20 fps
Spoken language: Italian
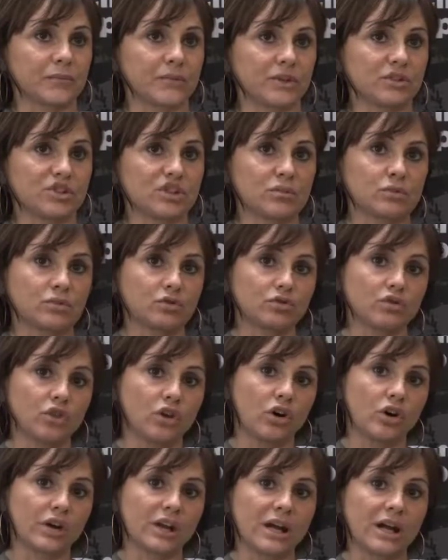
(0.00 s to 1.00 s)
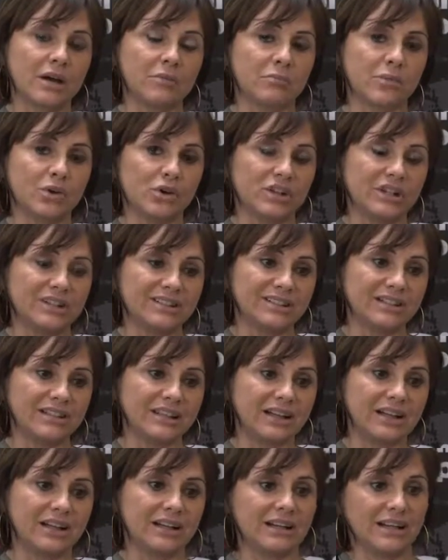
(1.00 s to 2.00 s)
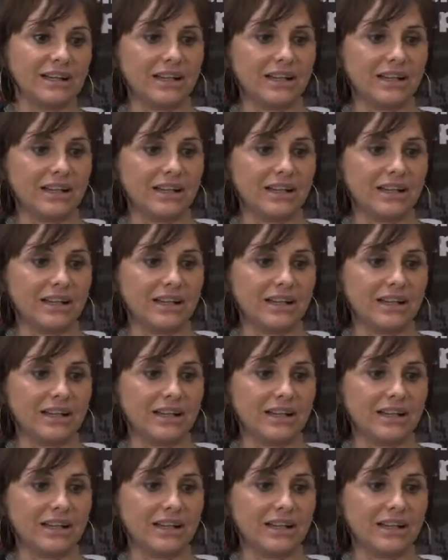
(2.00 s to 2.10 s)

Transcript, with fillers: diciamo, storia politica